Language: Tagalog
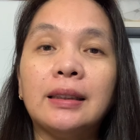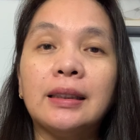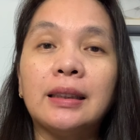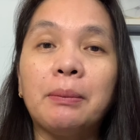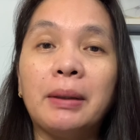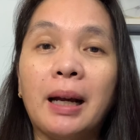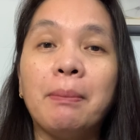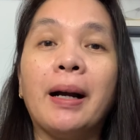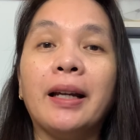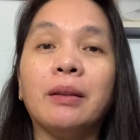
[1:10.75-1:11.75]
sa
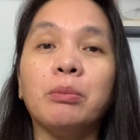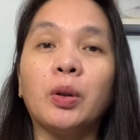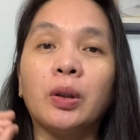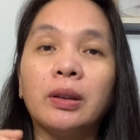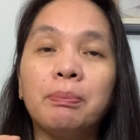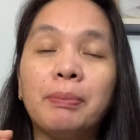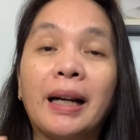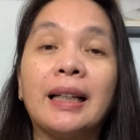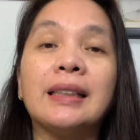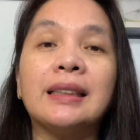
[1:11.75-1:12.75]
binabayad mo
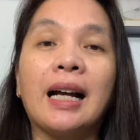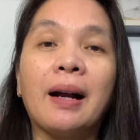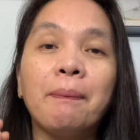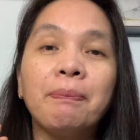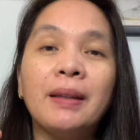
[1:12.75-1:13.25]
para sa